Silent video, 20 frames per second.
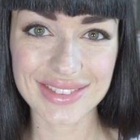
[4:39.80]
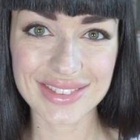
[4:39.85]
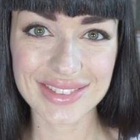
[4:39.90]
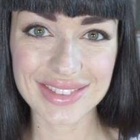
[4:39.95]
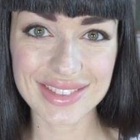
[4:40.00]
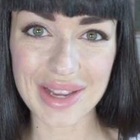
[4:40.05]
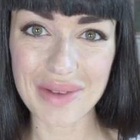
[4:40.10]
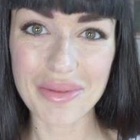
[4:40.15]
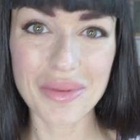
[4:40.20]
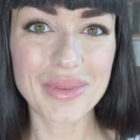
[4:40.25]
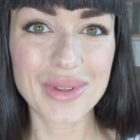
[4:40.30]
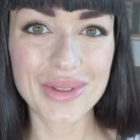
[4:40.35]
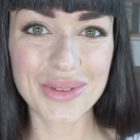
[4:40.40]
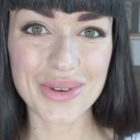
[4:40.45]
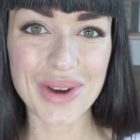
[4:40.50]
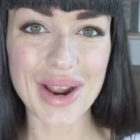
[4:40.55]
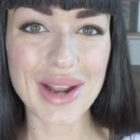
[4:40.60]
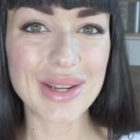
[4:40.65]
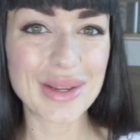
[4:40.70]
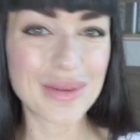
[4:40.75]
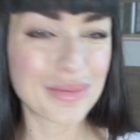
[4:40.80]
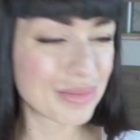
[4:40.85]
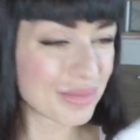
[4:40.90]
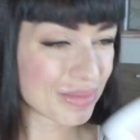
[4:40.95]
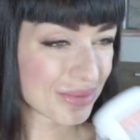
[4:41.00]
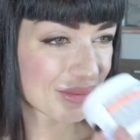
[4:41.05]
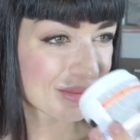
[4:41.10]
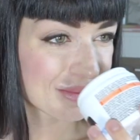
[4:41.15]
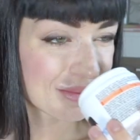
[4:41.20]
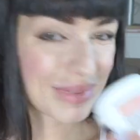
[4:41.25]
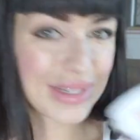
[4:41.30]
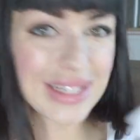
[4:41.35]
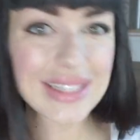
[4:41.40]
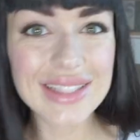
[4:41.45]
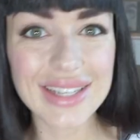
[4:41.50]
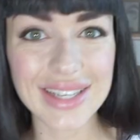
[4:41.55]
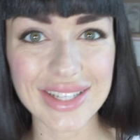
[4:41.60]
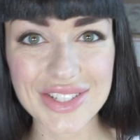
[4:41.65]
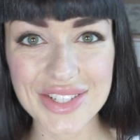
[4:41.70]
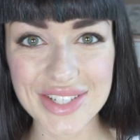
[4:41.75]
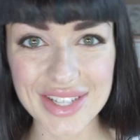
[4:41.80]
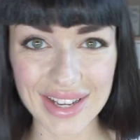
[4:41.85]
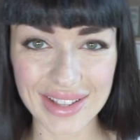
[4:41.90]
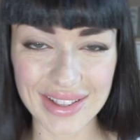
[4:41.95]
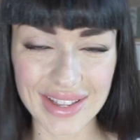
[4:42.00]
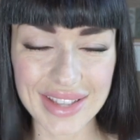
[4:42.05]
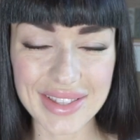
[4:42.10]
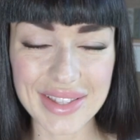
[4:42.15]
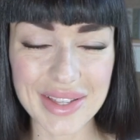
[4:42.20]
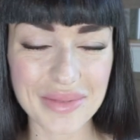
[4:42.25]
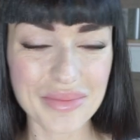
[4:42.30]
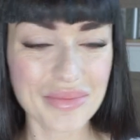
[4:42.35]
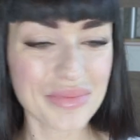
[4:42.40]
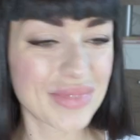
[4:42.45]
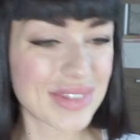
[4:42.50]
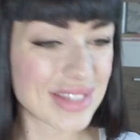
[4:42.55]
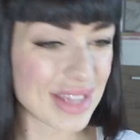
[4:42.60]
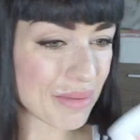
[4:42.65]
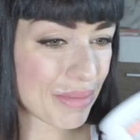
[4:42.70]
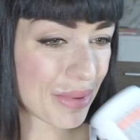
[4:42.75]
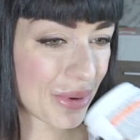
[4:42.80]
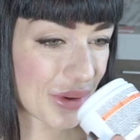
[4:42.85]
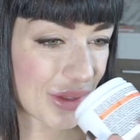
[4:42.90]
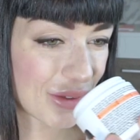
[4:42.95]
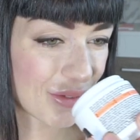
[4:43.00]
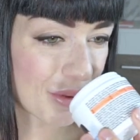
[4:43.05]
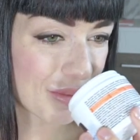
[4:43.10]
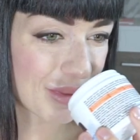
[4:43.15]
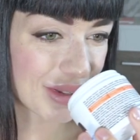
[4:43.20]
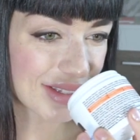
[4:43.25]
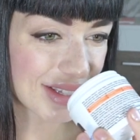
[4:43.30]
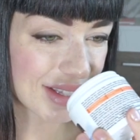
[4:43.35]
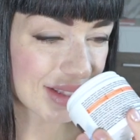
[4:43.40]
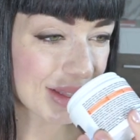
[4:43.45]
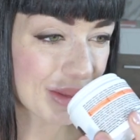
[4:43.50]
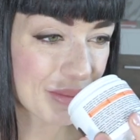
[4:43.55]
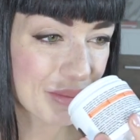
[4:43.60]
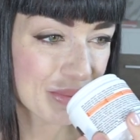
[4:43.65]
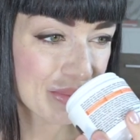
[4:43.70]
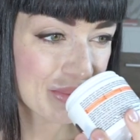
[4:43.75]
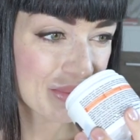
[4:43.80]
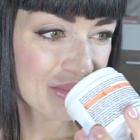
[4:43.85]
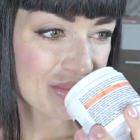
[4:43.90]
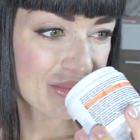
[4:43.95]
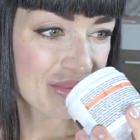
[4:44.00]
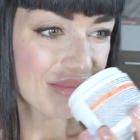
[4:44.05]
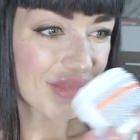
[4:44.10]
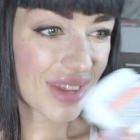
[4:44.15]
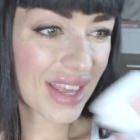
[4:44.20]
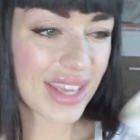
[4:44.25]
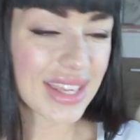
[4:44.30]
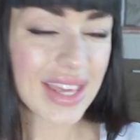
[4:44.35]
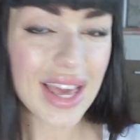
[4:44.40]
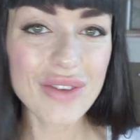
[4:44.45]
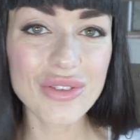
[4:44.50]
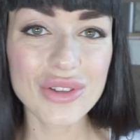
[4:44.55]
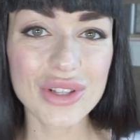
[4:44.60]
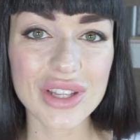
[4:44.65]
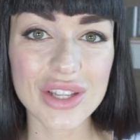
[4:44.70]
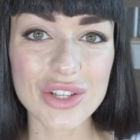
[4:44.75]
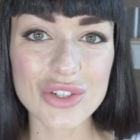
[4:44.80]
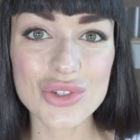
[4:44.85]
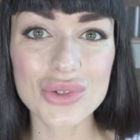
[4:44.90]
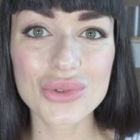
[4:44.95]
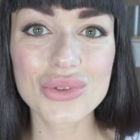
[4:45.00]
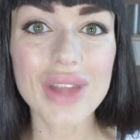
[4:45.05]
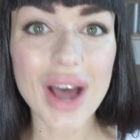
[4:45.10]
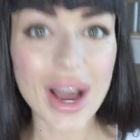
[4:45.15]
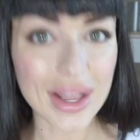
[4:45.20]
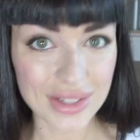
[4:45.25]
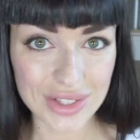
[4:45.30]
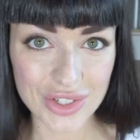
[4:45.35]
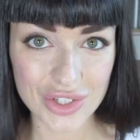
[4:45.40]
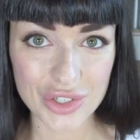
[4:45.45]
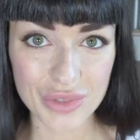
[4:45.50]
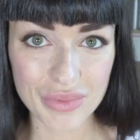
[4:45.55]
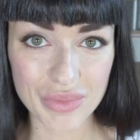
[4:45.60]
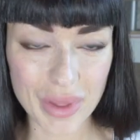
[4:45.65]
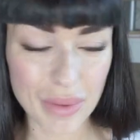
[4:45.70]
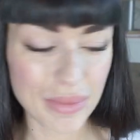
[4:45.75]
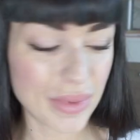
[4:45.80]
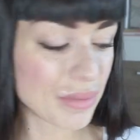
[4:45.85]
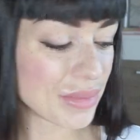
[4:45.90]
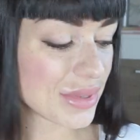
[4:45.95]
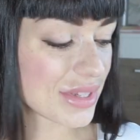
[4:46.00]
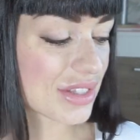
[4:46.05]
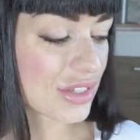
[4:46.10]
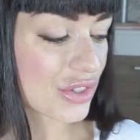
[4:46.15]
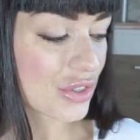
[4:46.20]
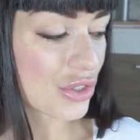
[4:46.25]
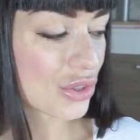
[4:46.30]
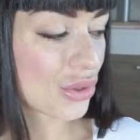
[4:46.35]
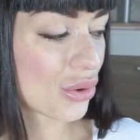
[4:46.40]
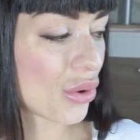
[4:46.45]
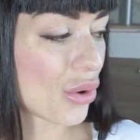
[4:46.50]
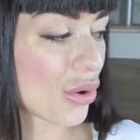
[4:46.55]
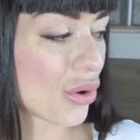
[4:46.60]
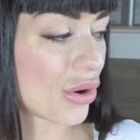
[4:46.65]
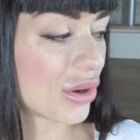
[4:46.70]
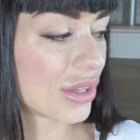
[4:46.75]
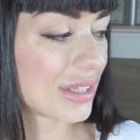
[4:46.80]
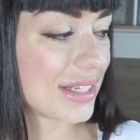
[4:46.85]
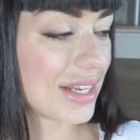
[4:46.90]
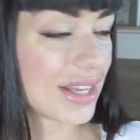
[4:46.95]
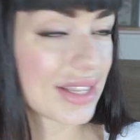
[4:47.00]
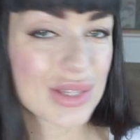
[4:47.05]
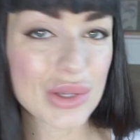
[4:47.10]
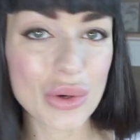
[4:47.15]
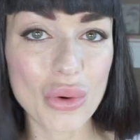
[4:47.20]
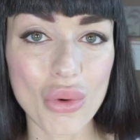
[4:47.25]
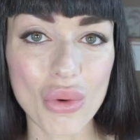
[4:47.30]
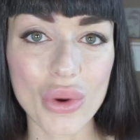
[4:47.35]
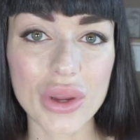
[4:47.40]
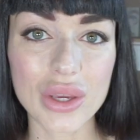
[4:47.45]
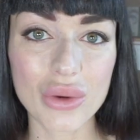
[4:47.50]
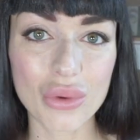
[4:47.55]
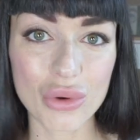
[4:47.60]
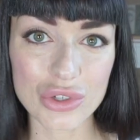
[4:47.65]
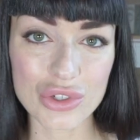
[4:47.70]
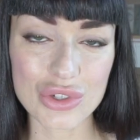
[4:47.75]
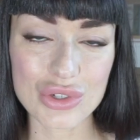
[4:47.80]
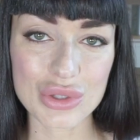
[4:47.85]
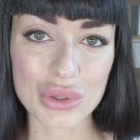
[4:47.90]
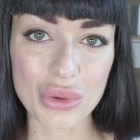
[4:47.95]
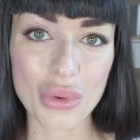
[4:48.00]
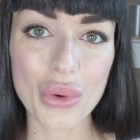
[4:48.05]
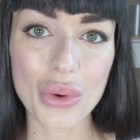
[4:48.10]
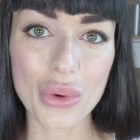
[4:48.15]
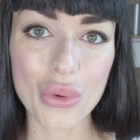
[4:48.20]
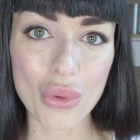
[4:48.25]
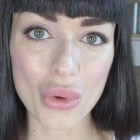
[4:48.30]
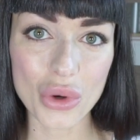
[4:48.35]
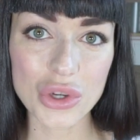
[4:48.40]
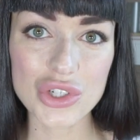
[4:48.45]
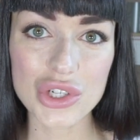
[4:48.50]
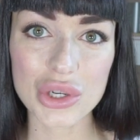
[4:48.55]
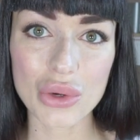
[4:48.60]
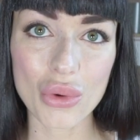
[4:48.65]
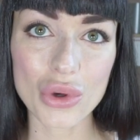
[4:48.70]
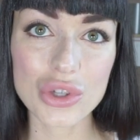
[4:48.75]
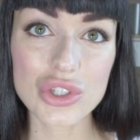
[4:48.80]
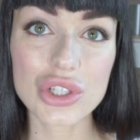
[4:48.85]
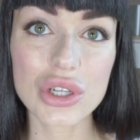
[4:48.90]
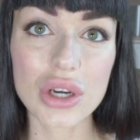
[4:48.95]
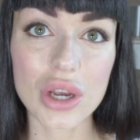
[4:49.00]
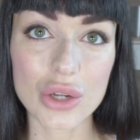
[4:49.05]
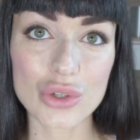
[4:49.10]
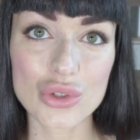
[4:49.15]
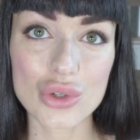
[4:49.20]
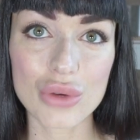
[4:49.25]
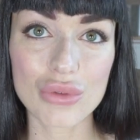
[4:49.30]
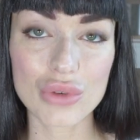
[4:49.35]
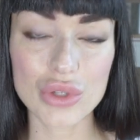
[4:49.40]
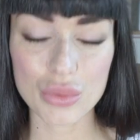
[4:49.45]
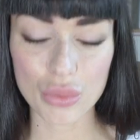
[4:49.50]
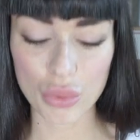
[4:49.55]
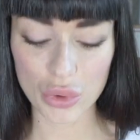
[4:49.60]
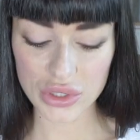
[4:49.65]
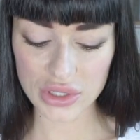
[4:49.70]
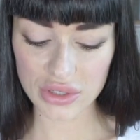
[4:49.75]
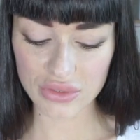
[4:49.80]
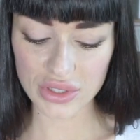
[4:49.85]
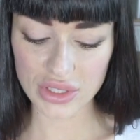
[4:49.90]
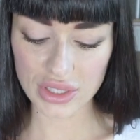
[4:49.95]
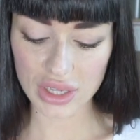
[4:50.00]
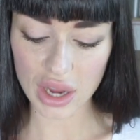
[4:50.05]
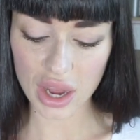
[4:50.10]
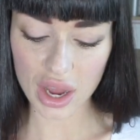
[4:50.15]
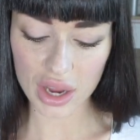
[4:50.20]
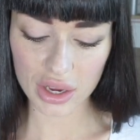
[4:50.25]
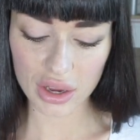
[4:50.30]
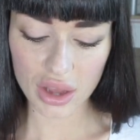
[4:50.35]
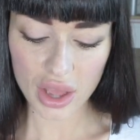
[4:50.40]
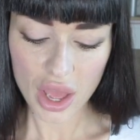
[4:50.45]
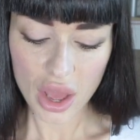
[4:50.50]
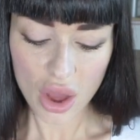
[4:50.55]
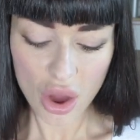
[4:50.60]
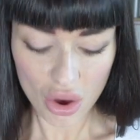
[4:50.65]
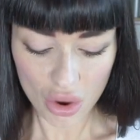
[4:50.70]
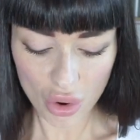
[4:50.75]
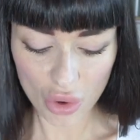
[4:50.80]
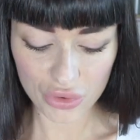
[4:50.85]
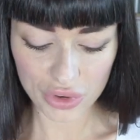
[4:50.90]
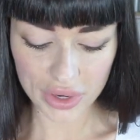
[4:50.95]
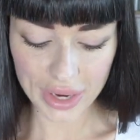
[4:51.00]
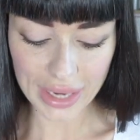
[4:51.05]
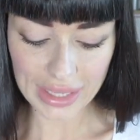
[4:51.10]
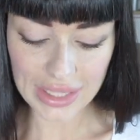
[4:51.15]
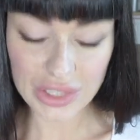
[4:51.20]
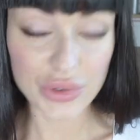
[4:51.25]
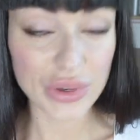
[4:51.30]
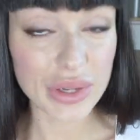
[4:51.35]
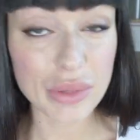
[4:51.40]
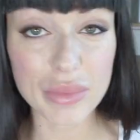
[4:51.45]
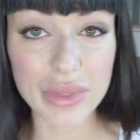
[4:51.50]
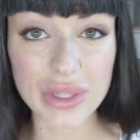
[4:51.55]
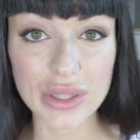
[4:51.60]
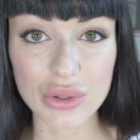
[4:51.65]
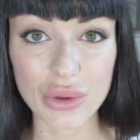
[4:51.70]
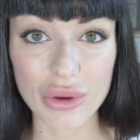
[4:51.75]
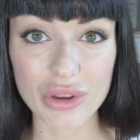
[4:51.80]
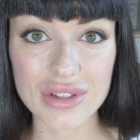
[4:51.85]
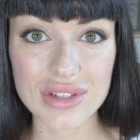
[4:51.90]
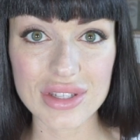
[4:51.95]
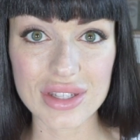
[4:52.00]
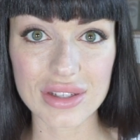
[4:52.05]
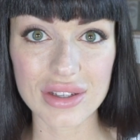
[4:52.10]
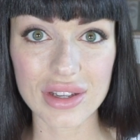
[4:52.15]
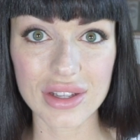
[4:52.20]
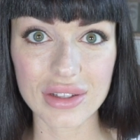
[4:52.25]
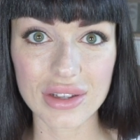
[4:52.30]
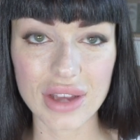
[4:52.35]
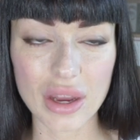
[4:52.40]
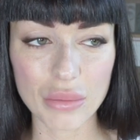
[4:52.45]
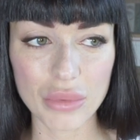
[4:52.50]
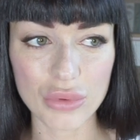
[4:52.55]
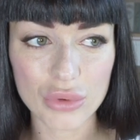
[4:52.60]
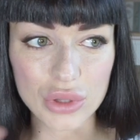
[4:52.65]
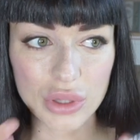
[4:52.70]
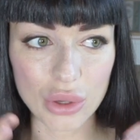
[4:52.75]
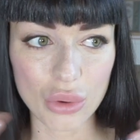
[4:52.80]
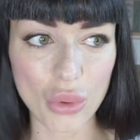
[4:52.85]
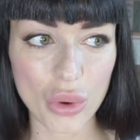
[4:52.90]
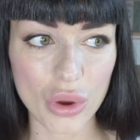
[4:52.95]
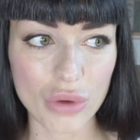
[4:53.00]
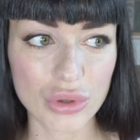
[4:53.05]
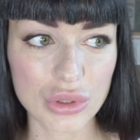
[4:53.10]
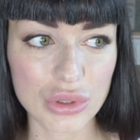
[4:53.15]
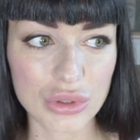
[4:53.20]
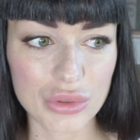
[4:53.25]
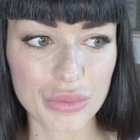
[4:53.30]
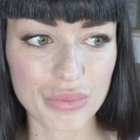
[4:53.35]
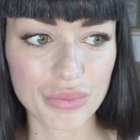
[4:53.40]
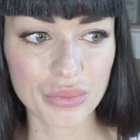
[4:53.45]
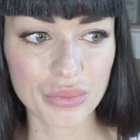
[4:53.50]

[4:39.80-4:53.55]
самым натуральным плиткой шоколада. Запах у него обалденный. Я его наношу на ночь. Там написано, что для сухой и очень сухой кожи очень хорошо его использовать как overnight treatment, то есть э, как бы вот такое вот,